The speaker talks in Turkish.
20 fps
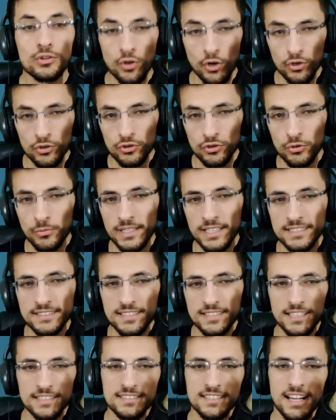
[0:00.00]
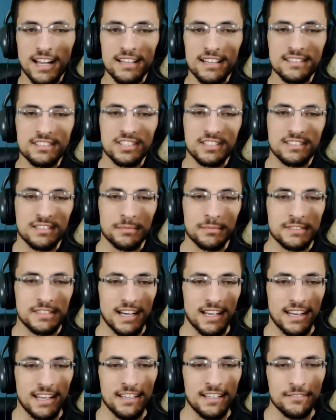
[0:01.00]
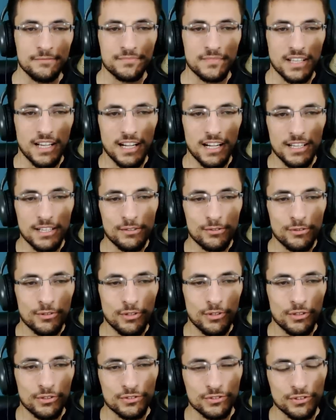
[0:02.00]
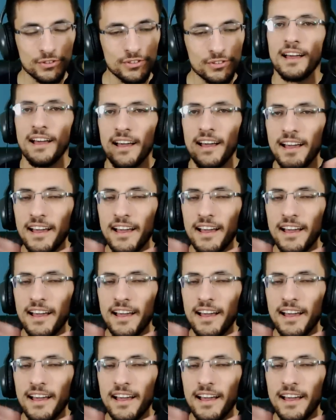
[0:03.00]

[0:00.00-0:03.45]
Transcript: Dondurma desans kartı çıktı bir tane. Hayırlı uğurlu olsun.